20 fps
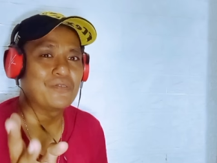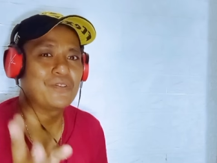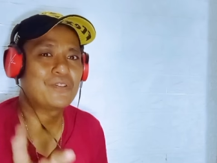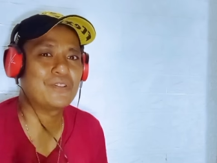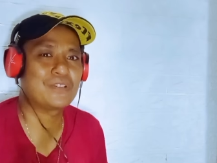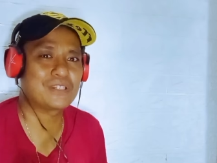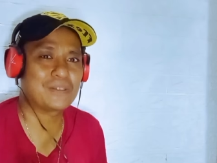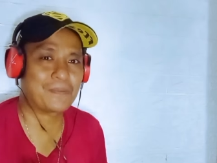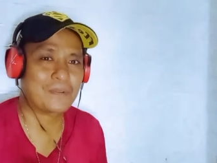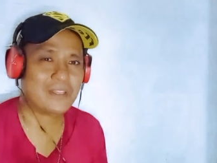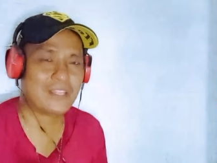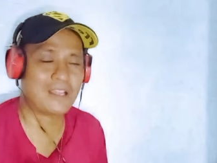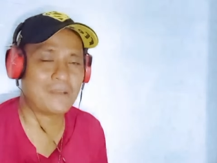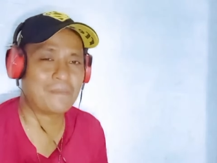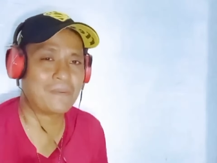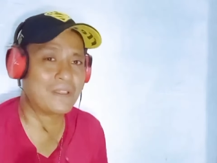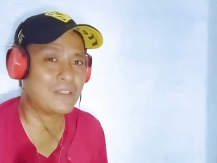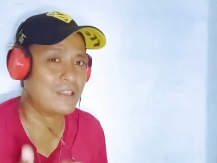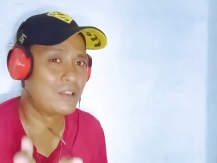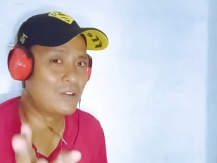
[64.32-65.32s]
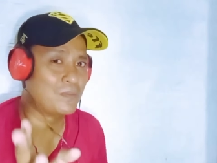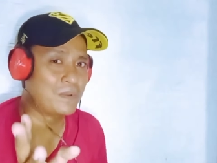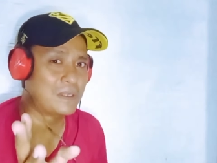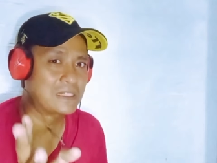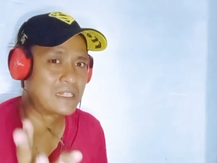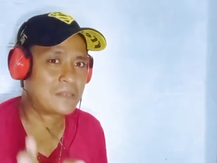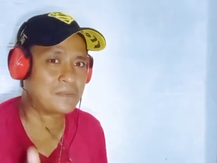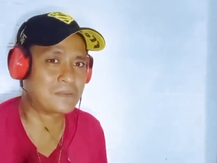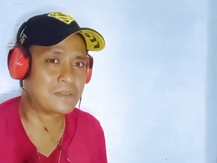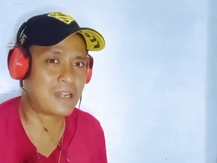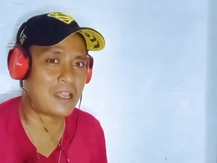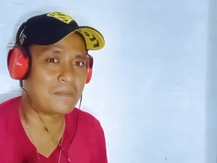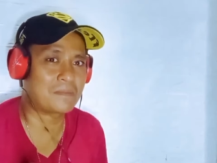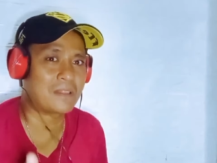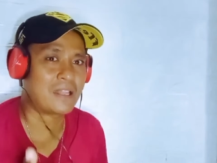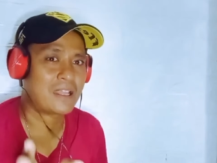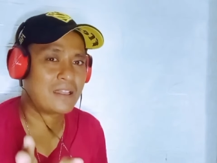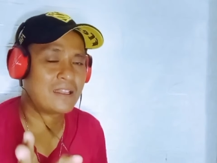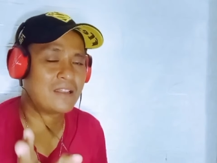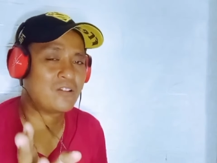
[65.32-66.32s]
Tentu video ini seperti apa jangan lupa
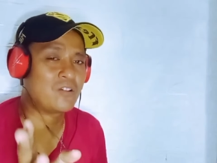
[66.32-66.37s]
subscribe, like,